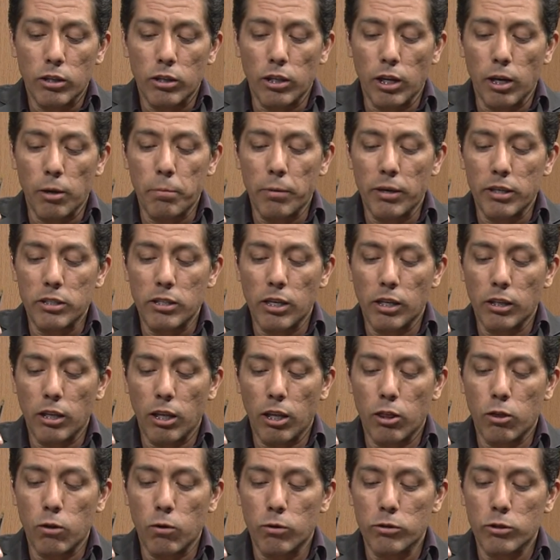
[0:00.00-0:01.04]

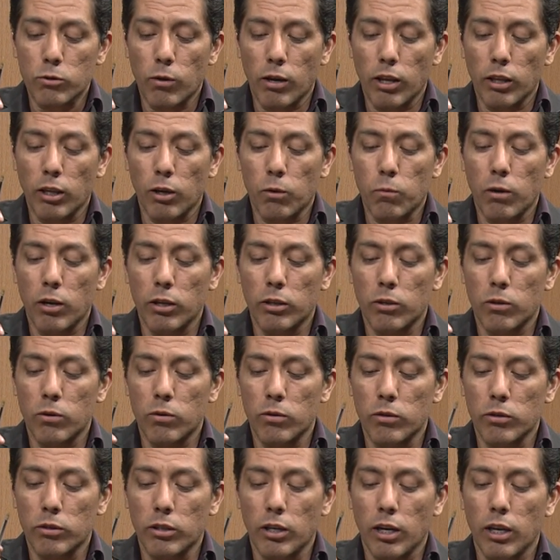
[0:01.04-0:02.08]

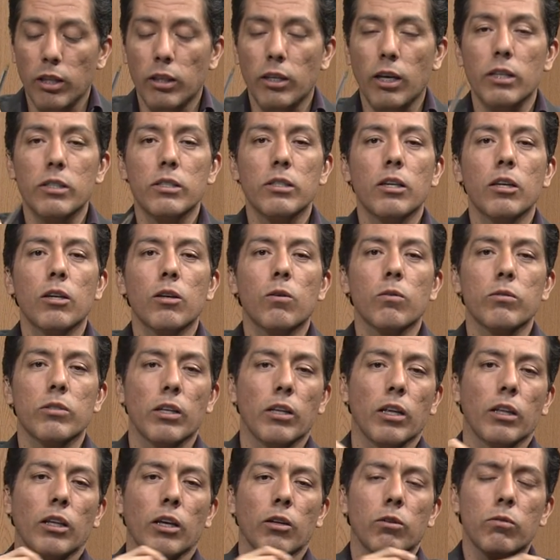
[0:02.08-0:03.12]

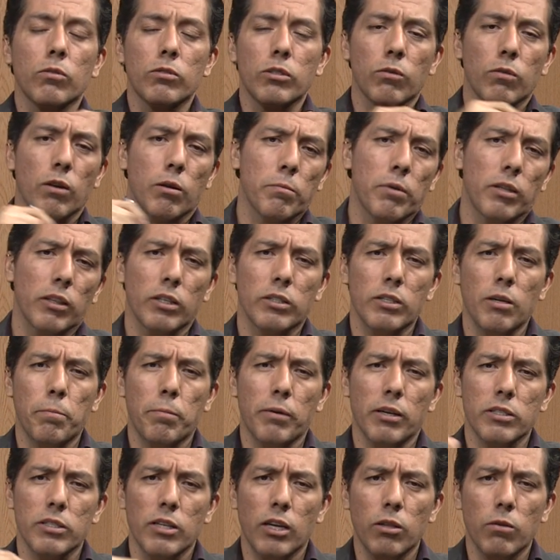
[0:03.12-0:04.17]
777-244-3571 seguramente está
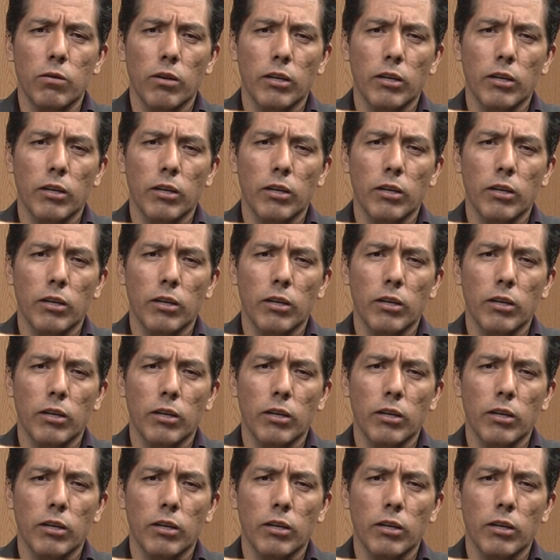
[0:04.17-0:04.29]
apareciendo